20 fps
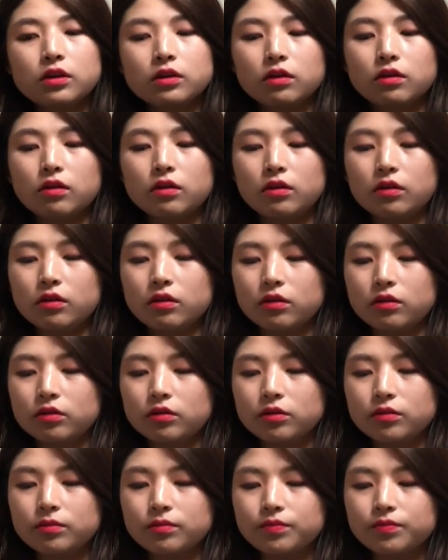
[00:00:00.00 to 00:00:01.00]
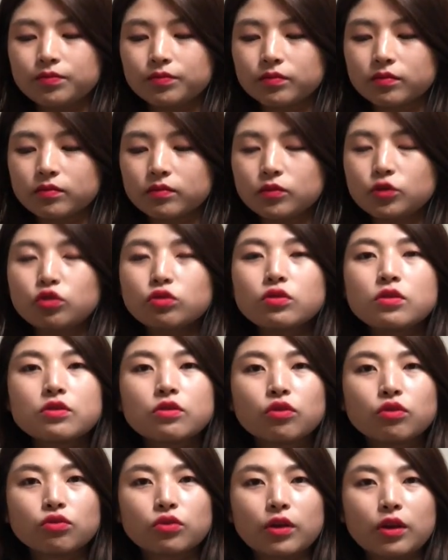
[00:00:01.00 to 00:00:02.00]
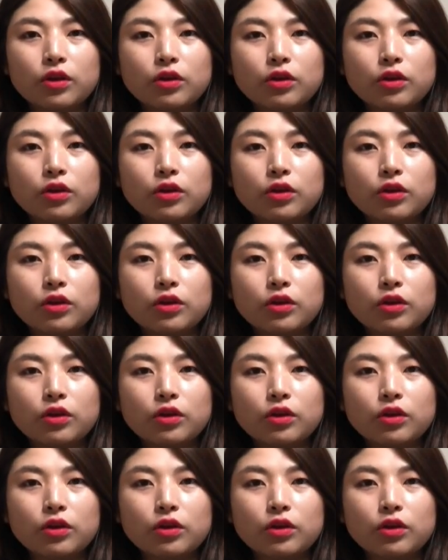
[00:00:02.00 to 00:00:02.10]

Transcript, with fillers: 어, 초등학교 때